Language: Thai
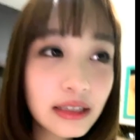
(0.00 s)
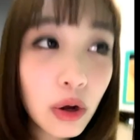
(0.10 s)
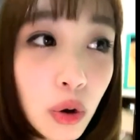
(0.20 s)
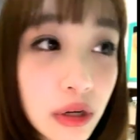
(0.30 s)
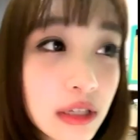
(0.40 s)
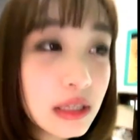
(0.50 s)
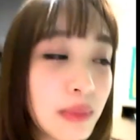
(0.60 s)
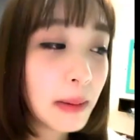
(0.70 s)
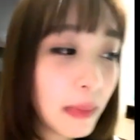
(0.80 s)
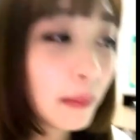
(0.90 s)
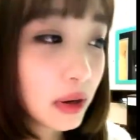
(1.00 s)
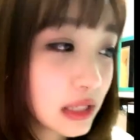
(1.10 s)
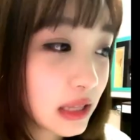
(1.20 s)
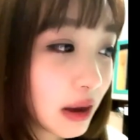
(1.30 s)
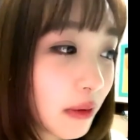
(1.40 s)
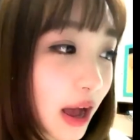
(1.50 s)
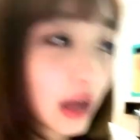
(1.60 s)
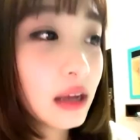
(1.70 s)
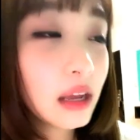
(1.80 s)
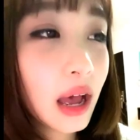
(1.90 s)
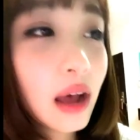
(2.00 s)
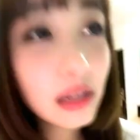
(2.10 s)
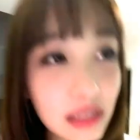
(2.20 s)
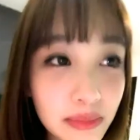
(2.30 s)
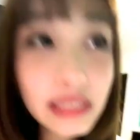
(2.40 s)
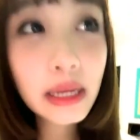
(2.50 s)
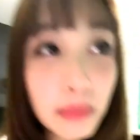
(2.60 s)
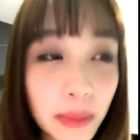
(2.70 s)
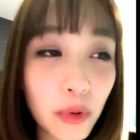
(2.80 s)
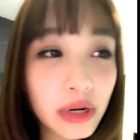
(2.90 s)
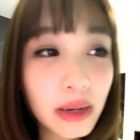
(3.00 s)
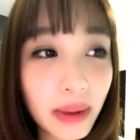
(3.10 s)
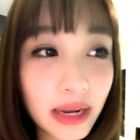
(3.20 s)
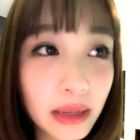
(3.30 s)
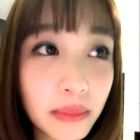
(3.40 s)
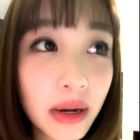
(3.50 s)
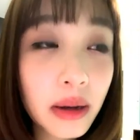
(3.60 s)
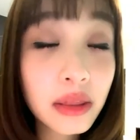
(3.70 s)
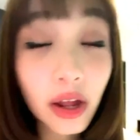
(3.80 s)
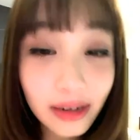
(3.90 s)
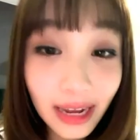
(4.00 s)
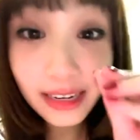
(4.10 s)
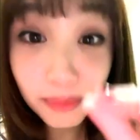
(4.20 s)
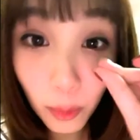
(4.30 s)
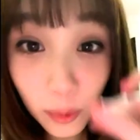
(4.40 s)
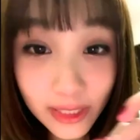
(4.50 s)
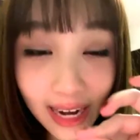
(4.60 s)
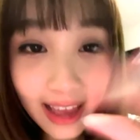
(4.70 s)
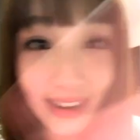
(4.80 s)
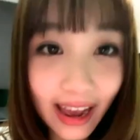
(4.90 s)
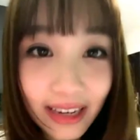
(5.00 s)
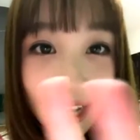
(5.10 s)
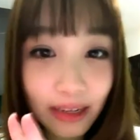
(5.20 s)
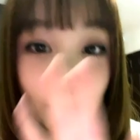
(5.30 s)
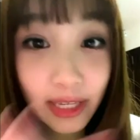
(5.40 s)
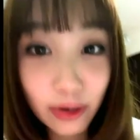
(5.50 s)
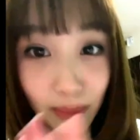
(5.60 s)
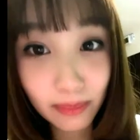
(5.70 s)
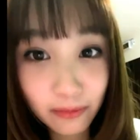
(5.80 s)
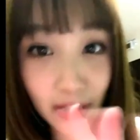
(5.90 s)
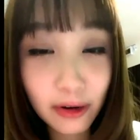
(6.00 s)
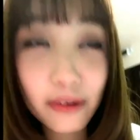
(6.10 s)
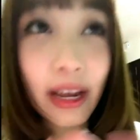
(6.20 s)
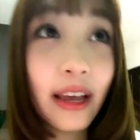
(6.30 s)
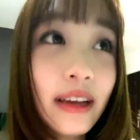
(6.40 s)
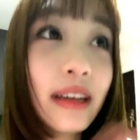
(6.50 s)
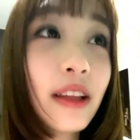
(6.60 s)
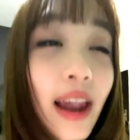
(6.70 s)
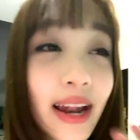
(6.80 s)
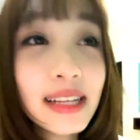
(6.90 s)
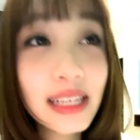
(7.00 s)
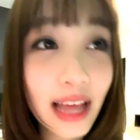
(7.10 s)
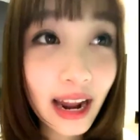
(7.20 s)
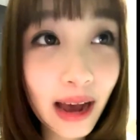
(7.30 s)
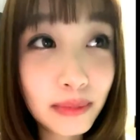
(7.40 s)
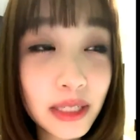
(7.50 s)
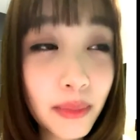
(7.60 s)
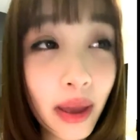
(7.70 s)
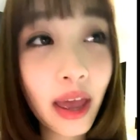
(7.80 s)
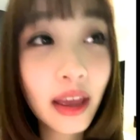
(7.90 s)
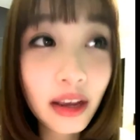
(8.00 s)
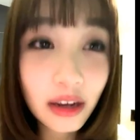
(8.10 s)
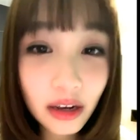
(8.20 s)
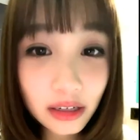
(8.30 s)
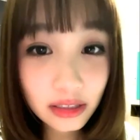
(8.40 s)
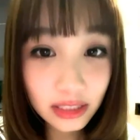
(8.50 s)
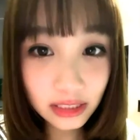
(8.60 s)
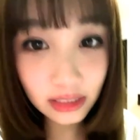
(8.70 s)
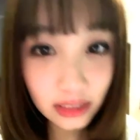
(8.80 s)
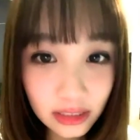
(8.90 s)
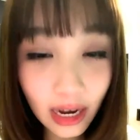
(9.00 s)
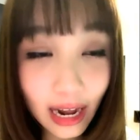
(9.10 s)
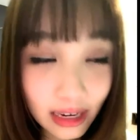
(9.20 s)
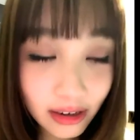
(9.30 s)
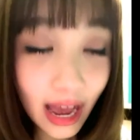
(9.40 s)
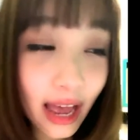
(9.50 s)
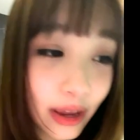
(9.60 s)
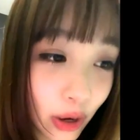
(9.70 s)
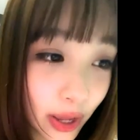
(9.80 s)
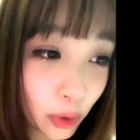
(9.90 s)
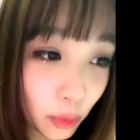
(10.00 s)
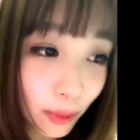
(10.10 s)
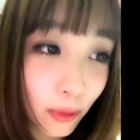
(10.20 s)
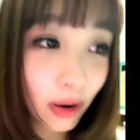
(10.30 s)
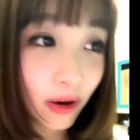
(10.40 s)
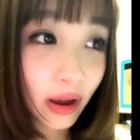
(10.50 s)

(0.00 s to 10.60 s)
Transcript: คนก็จะแบบมาบอกสิตาว่าเอาแล้วจะมีเซตบีบวกทำไมในเมื่อตอนอันนี้โปรโมชั่นแรกนะอันนี้อันนี้ไม่เกี่ยวกับไฟนอลนะตอนแรกที่สิตาทำใช่ไหมก็คือซื้ออะไรก็ได้ให้ครบหกร้อย